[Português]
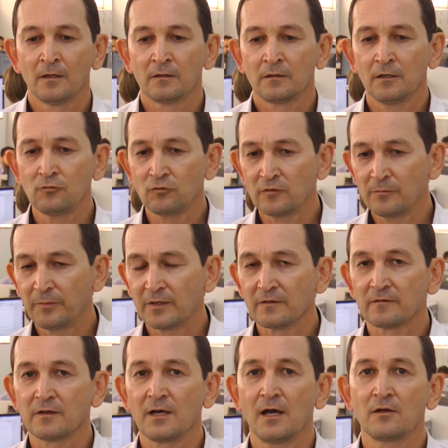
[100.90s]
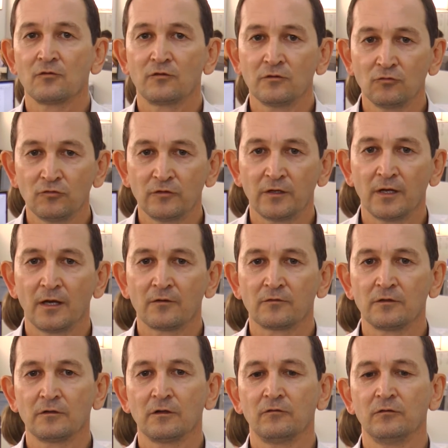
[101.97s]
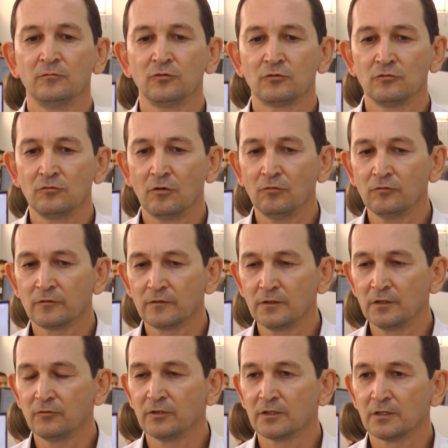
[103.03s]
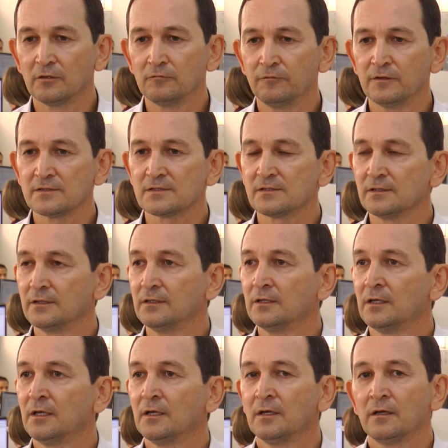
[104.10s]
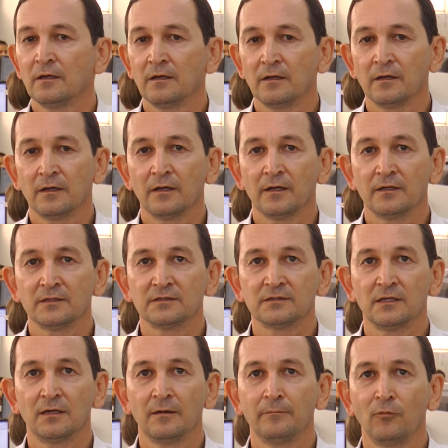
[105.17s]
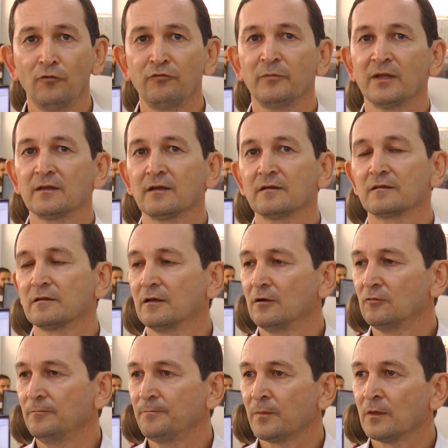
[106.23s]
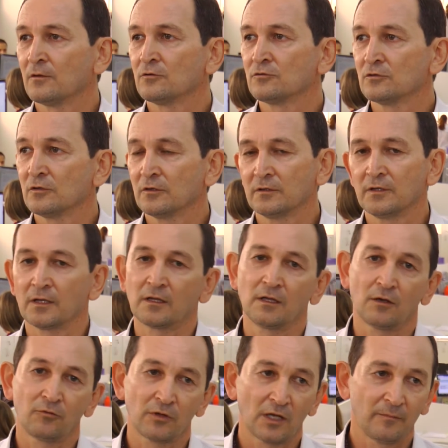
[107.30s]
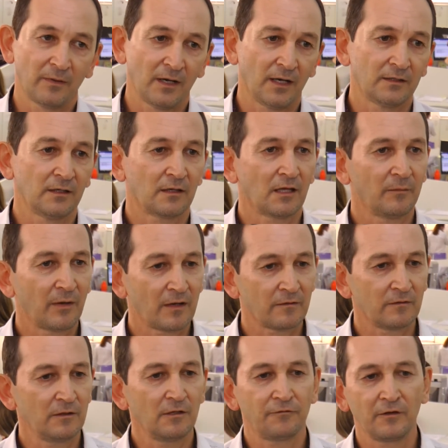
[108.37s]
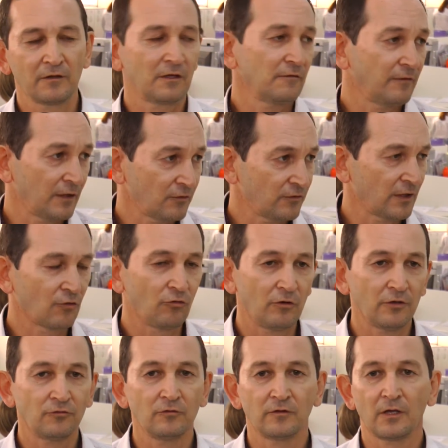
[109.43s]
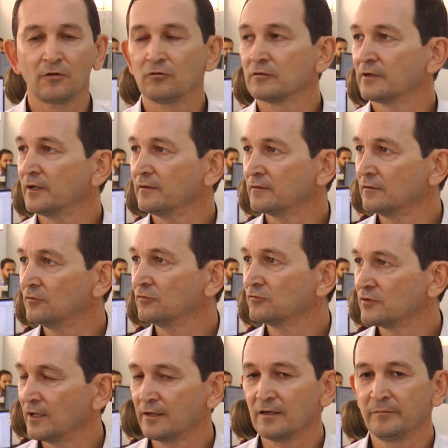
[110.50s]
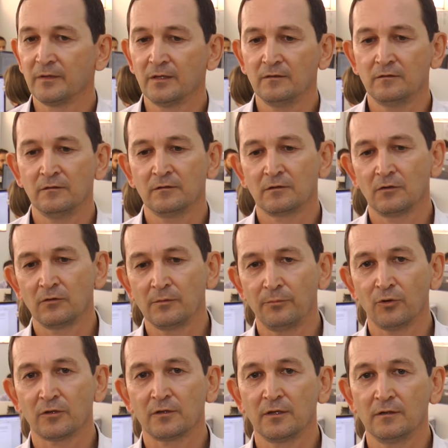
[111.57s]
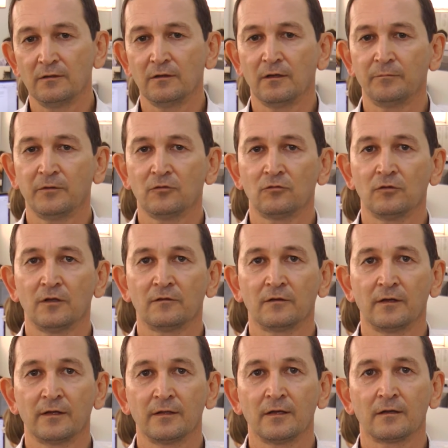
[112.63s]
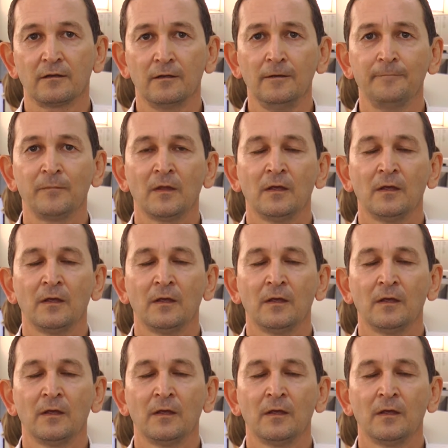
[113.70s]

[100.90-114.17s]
tantos empresários, industriários de Nova Mutum consigam então fazer eh, essa movimentação eh, daqui a é Cuiabá, daqui a é Brasília, enfim, tem vários negócios que acontece isso diariamente, então é importante que a pessoa saia daqui